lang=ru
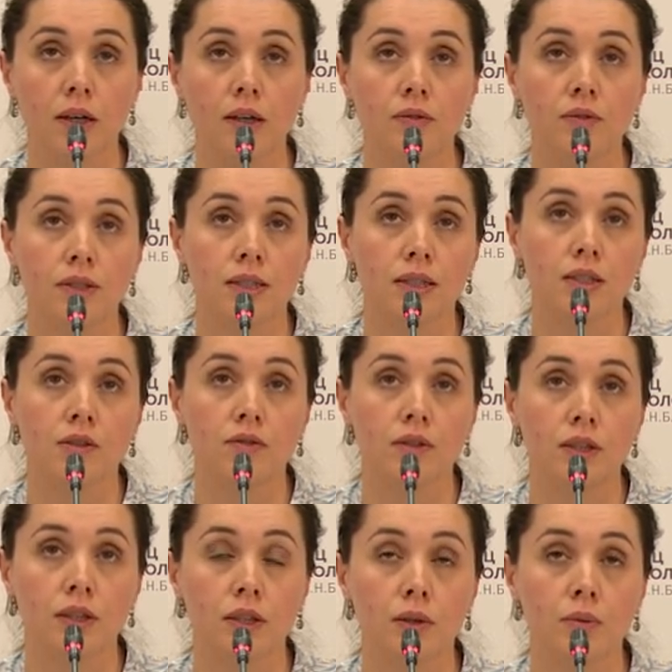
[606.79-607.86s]
В
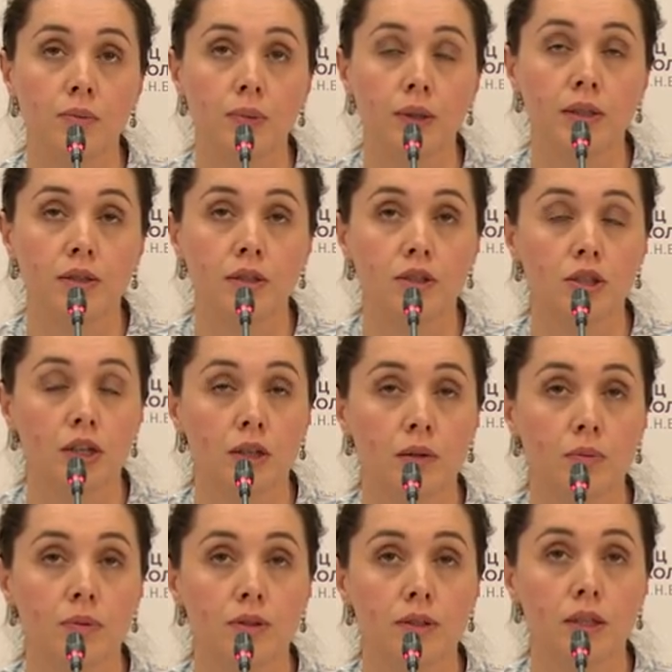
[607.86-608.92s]
исследовании имприт сначала
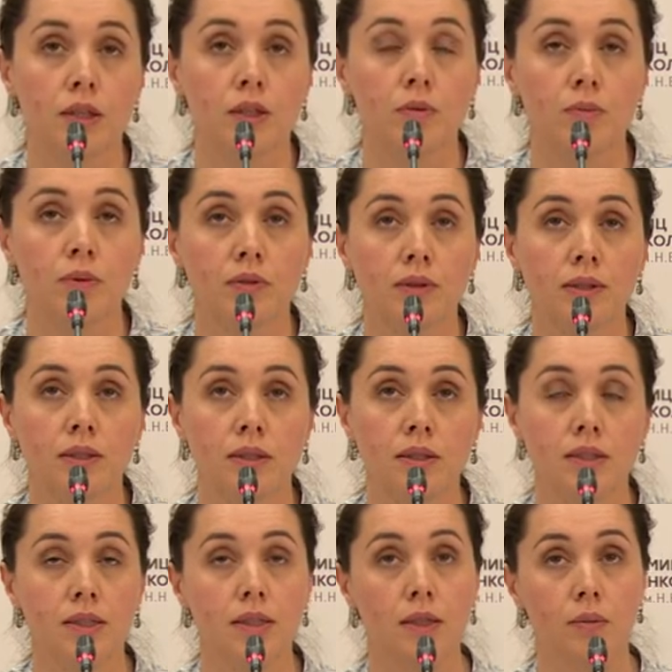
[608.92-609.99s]
пациентам
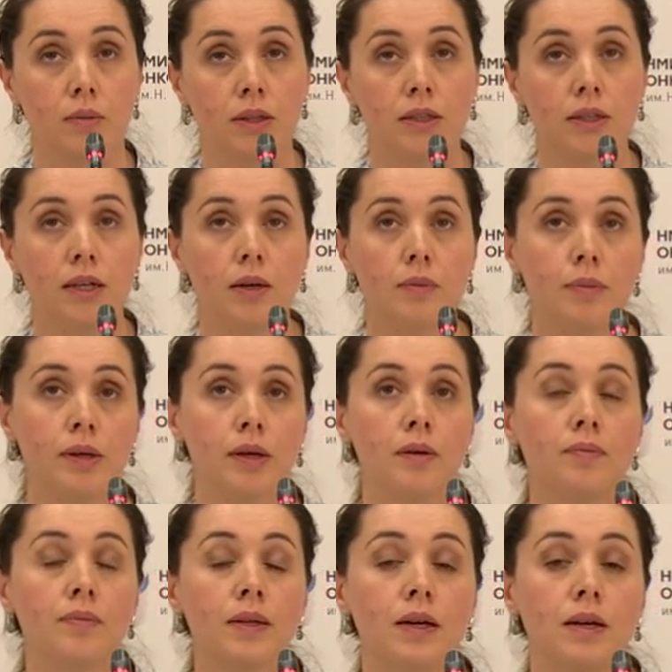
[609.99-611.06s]
проводилась химиотерапия,
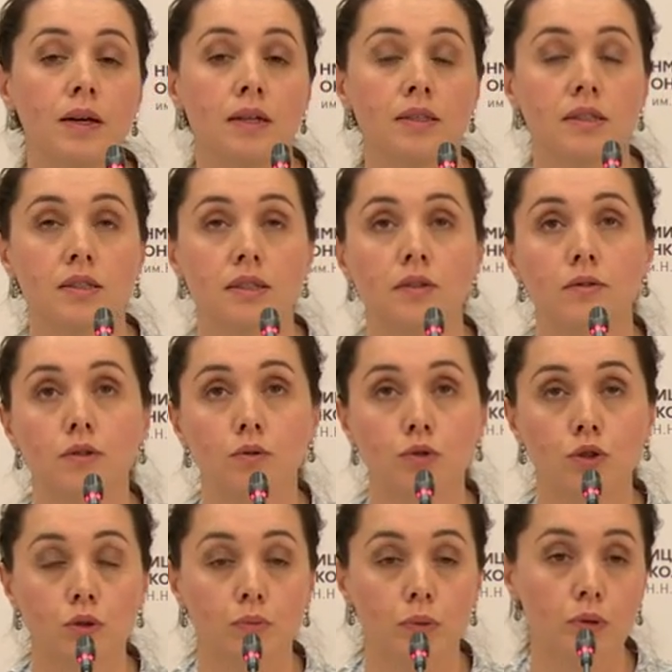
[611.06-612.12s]
затем в
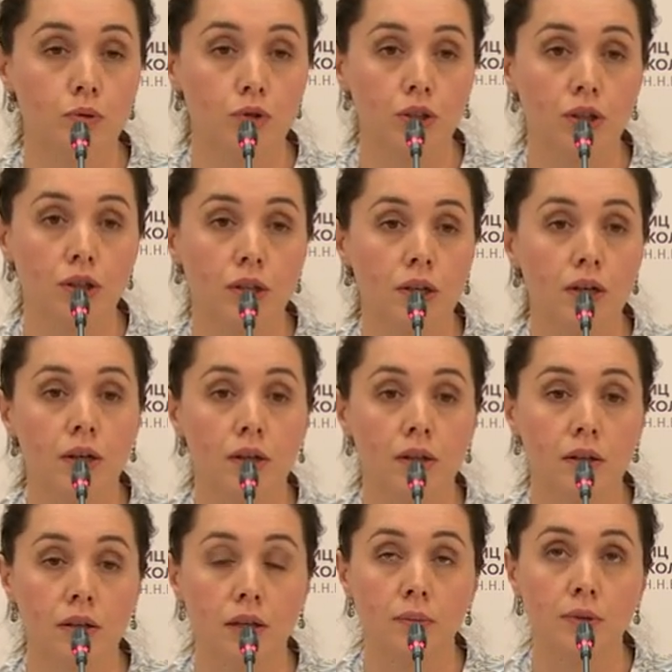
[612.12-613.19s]
случае получения
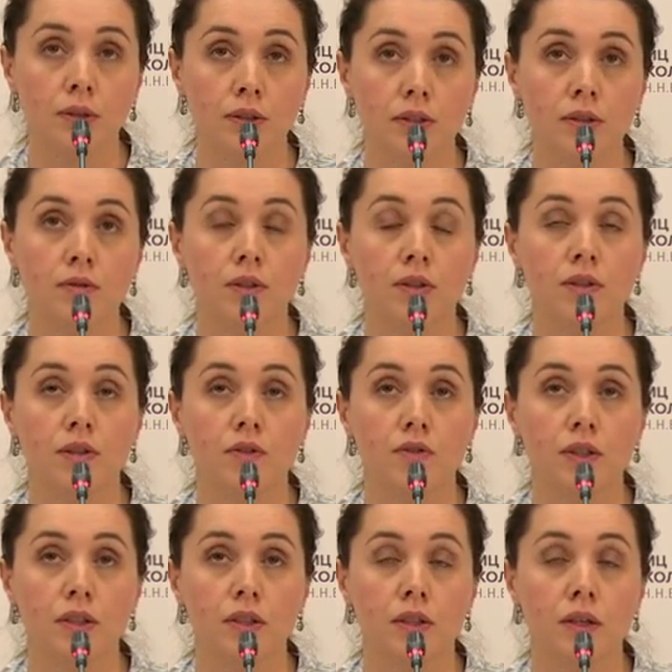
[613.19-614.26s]
объективного
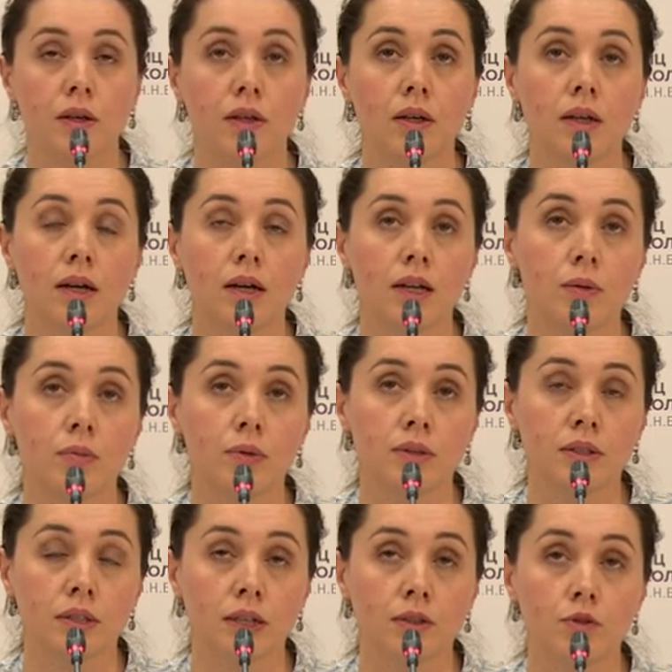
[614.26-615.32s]
эффекта либо
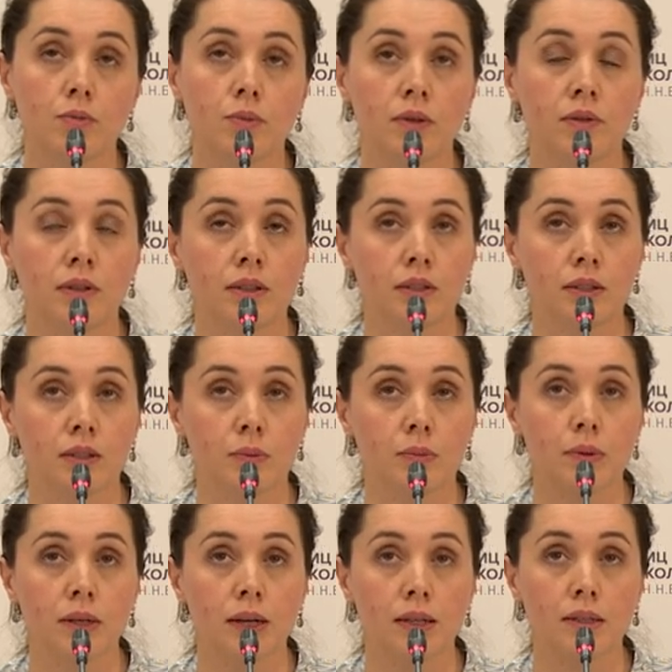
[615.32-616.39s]
сразу проводилась
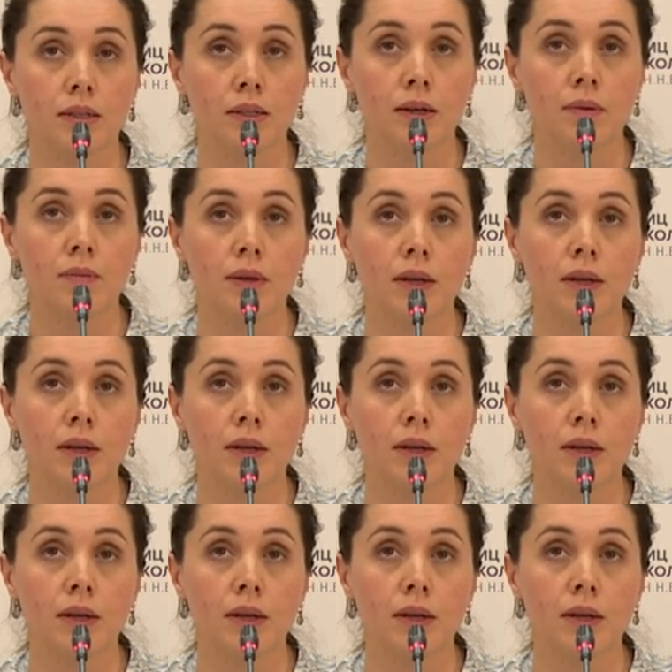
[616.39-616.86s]
операция